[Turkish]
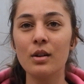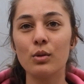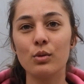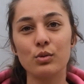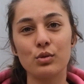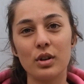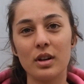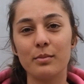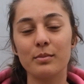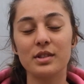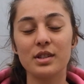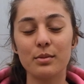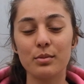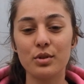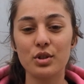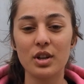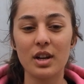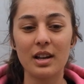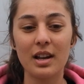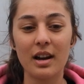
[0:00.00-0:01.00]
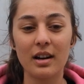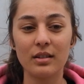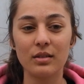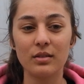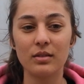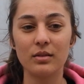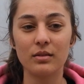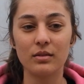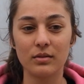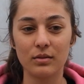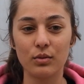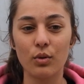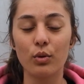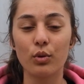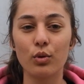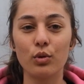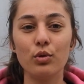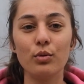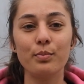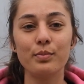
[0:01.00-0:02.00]
üzerimize bir şeyler
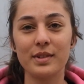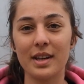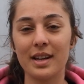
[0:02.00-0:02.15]
dökülüp